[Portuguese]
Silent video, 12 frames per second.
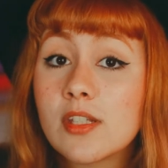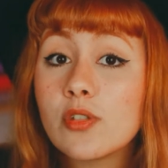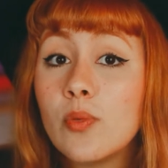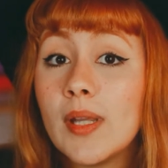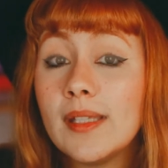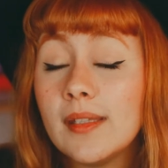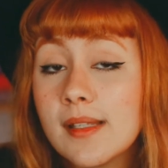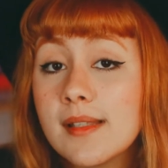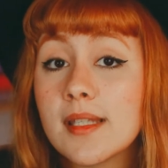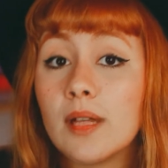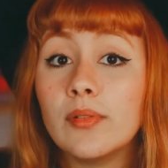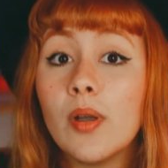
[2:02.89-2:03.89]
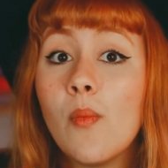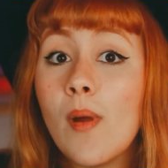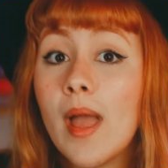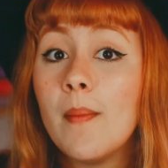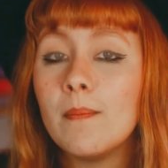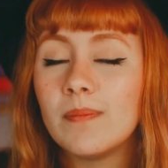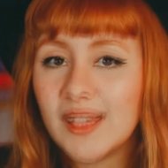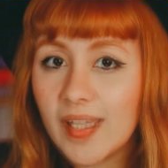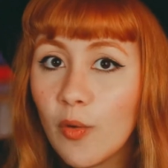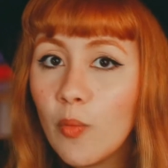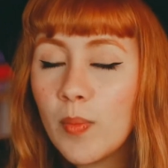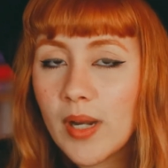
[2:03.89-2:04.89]
se a sua intenção não é
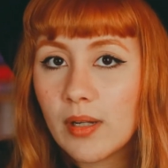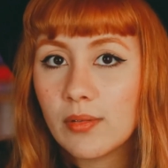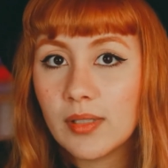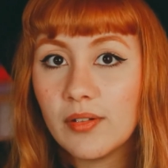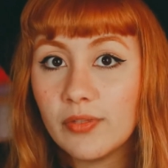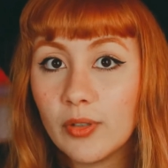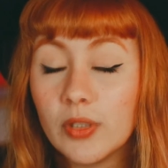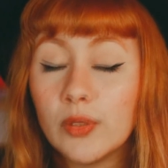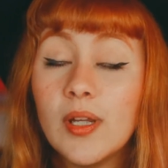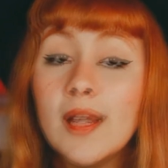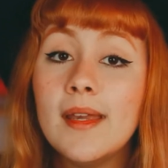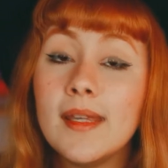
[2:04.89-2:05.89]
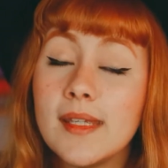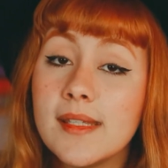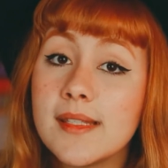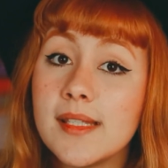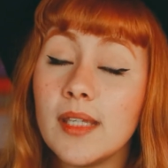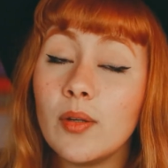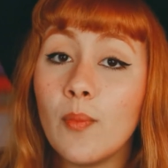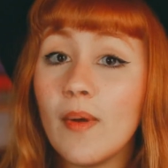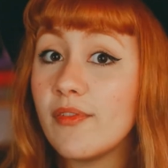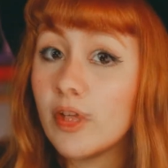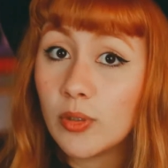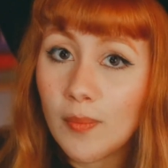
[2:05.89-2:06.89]
ter um branco da foto, e sim,
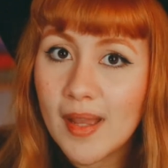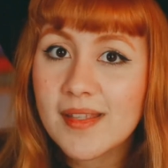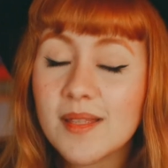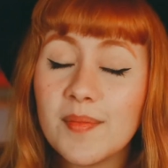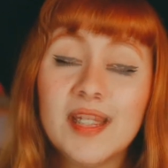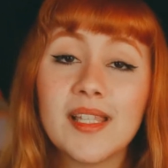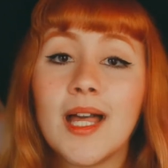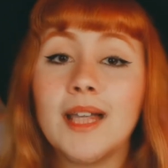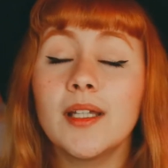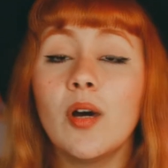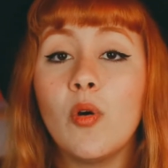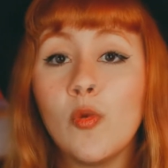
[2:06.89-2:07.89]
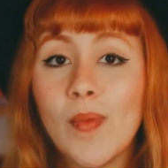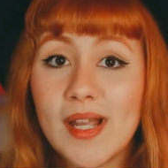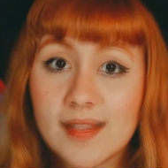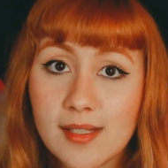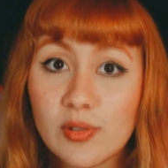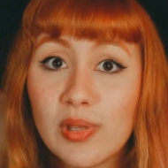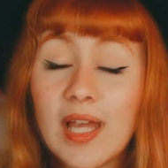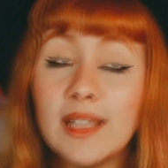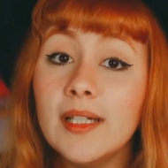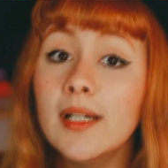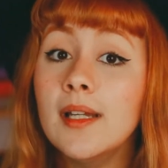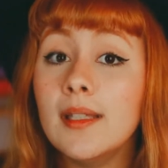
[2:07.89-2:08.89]
uma foto mais amarelada ou mais
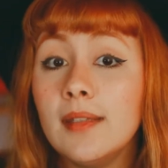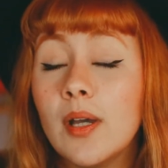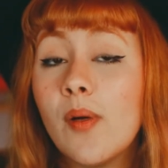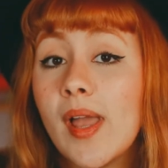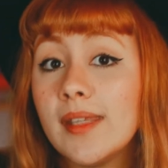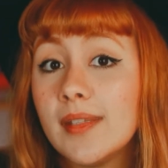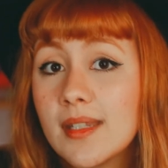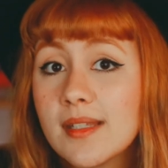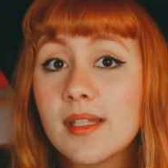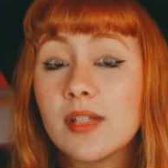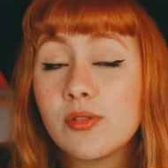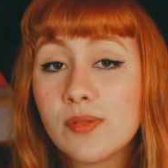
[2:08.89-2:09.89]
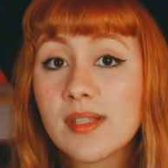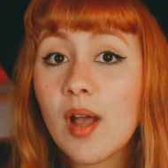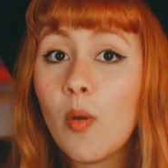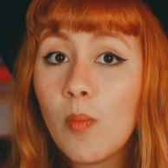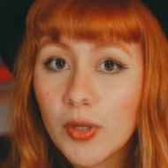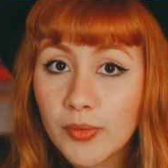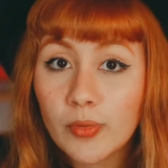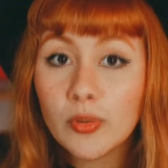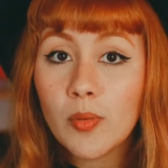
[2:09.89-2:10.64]
azulada, não é interessante usar o modo